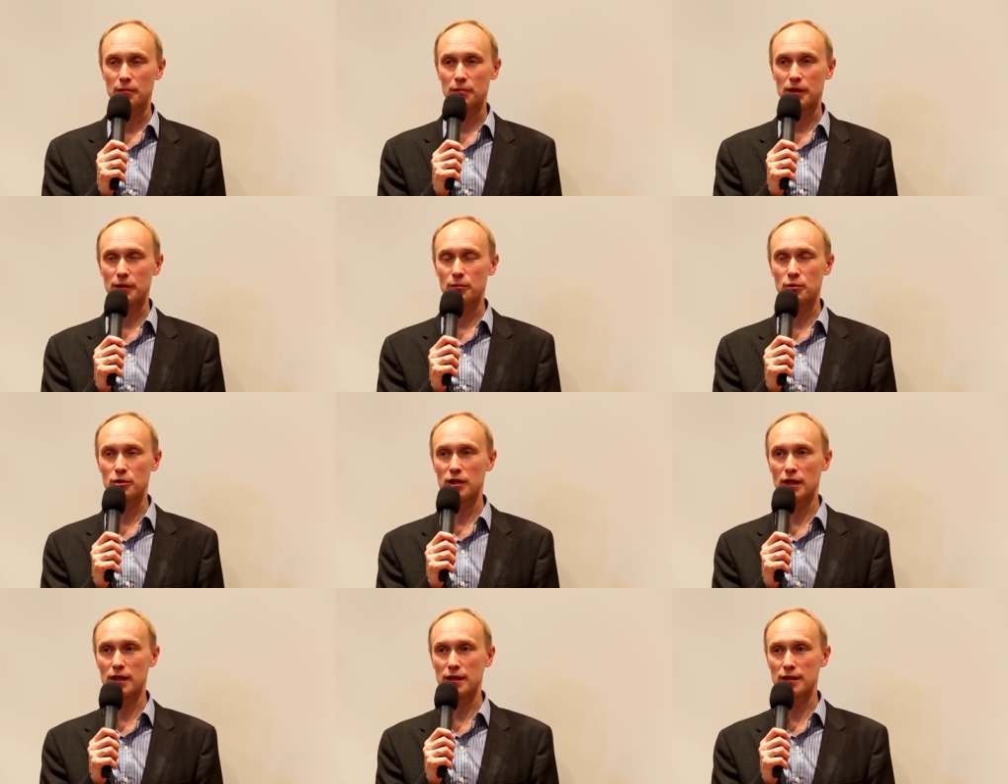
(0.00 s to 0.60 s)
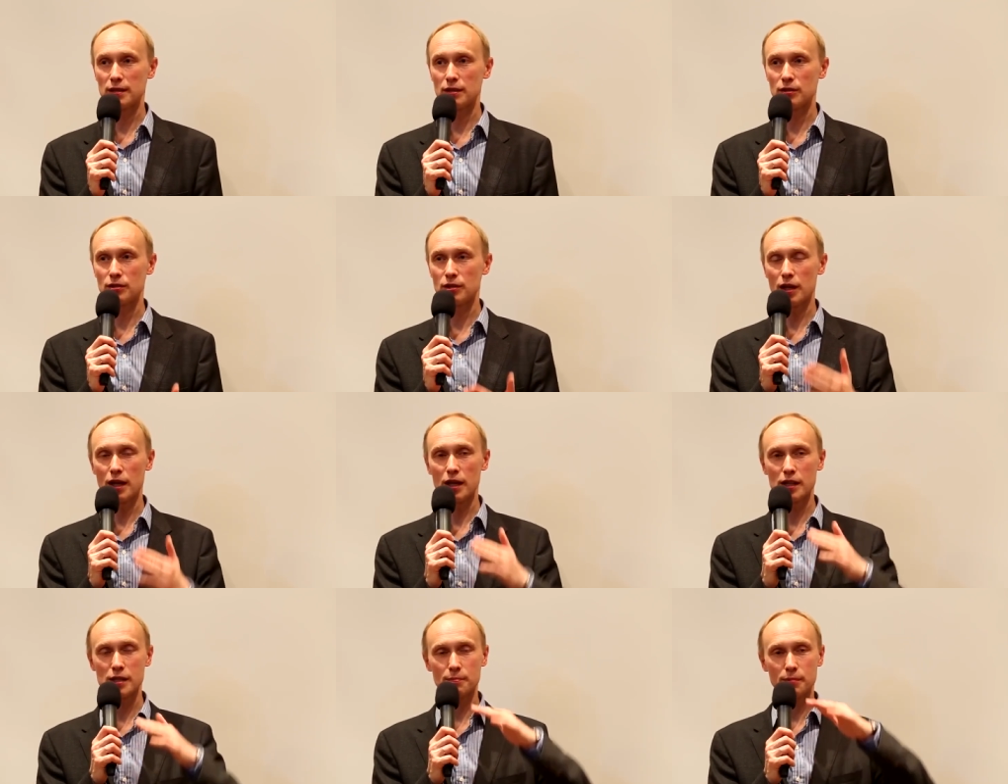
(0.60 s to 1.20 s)
Потому что
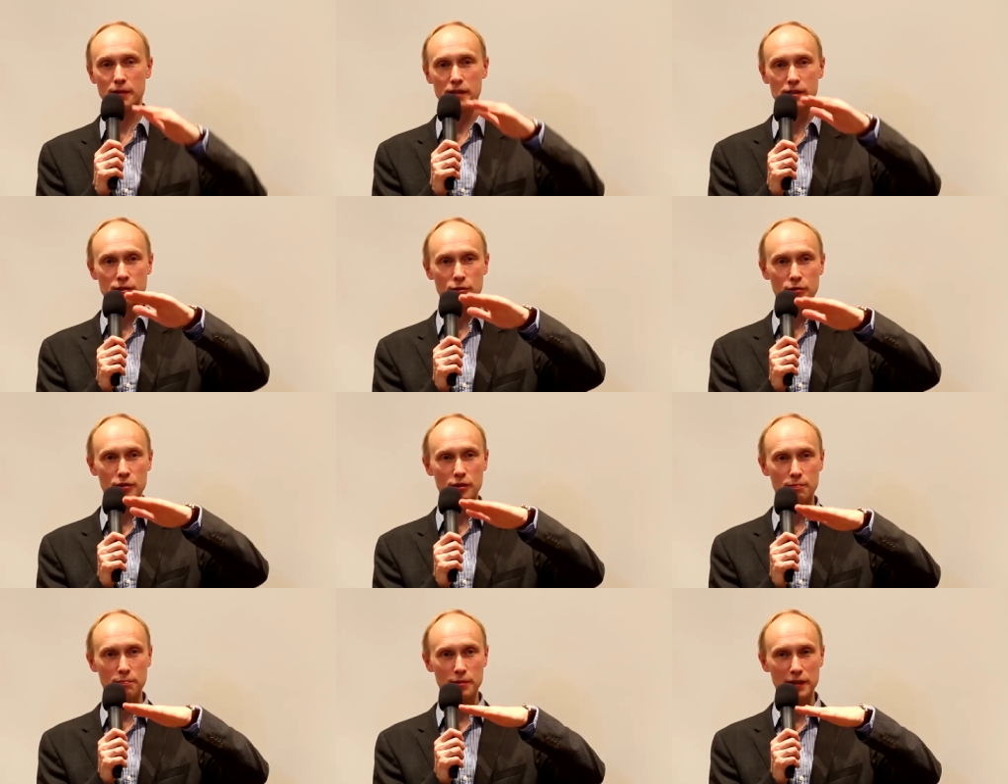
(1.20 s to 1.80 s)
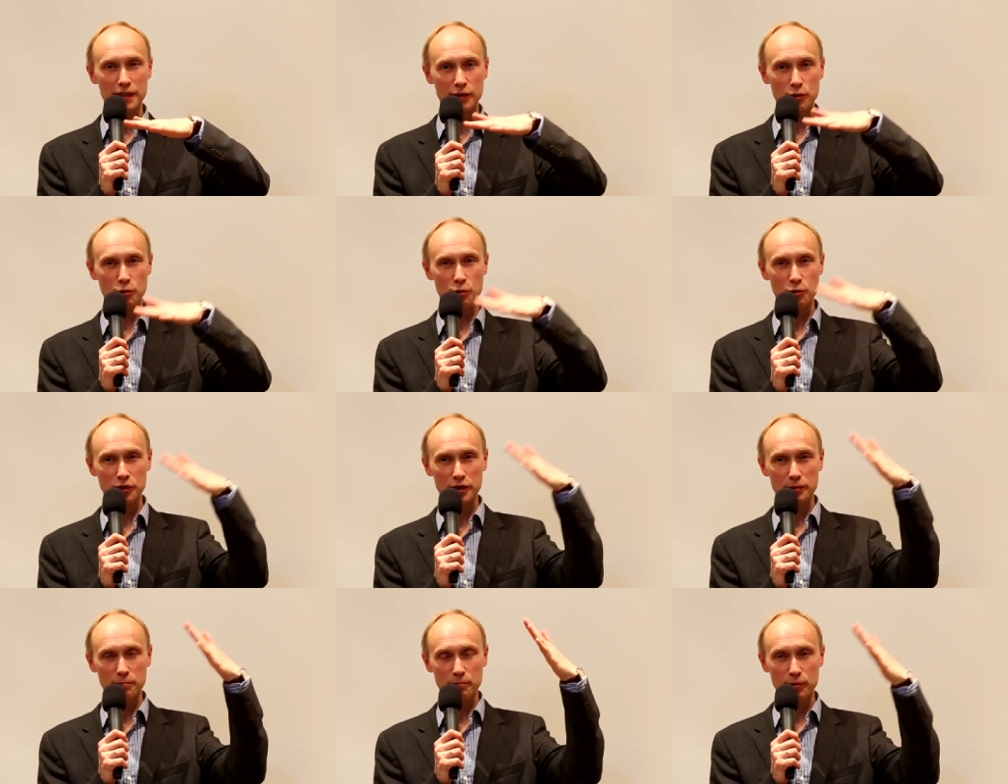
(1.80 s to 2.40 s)
сейчас происходит
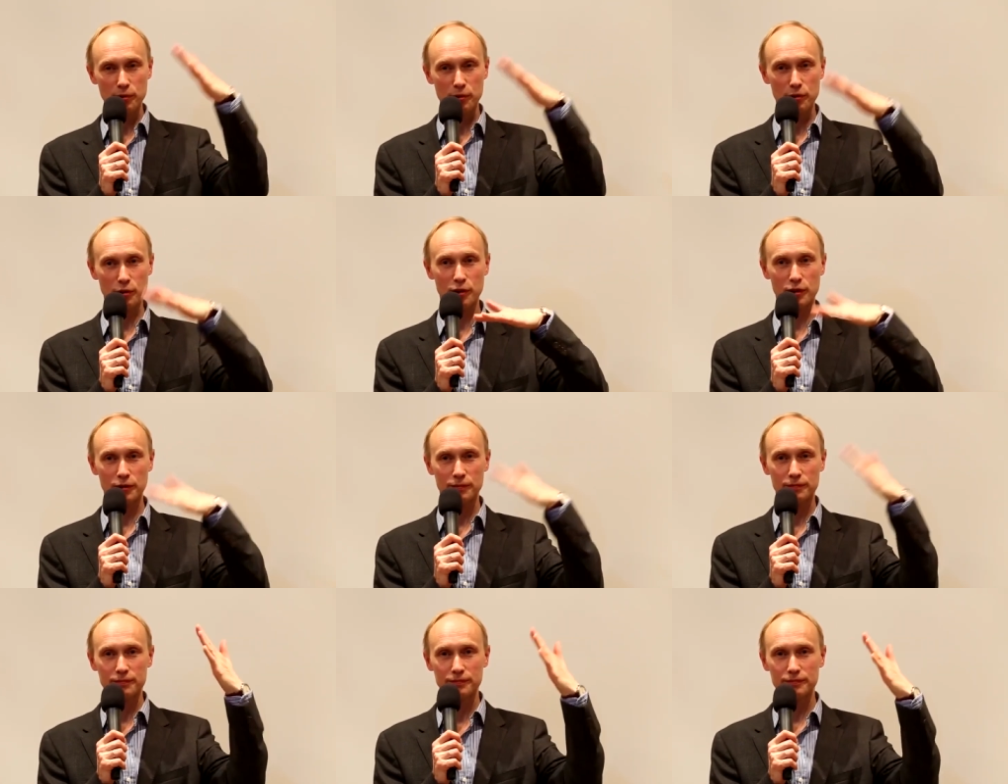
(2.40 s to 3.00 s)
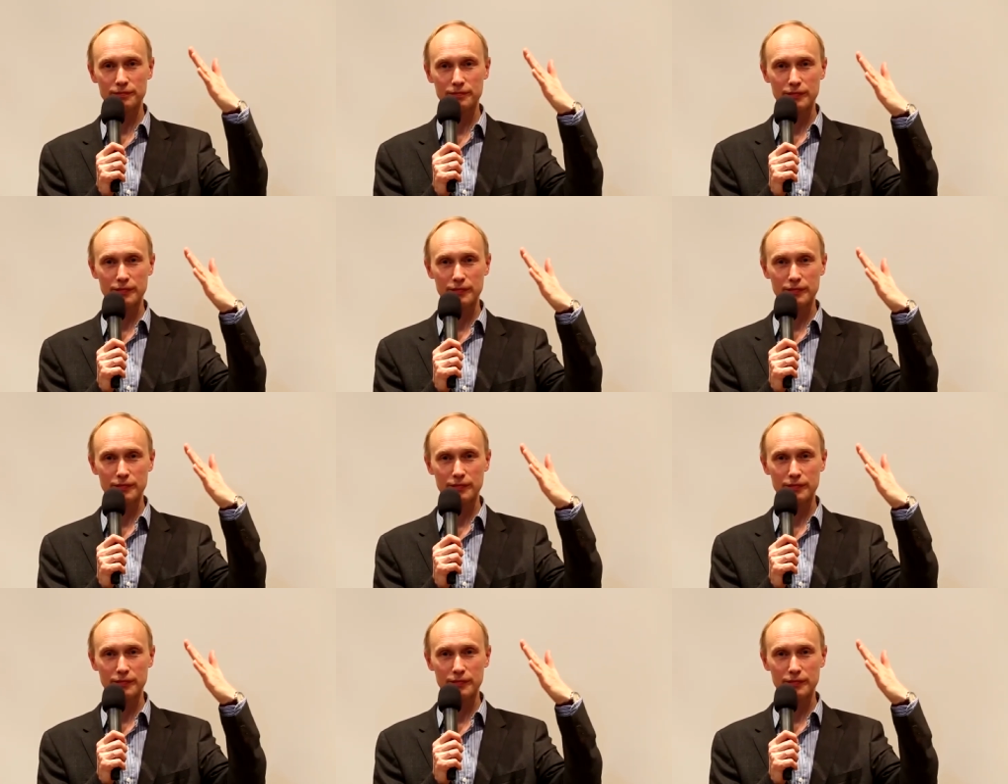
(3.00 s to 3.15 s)
переход эпох.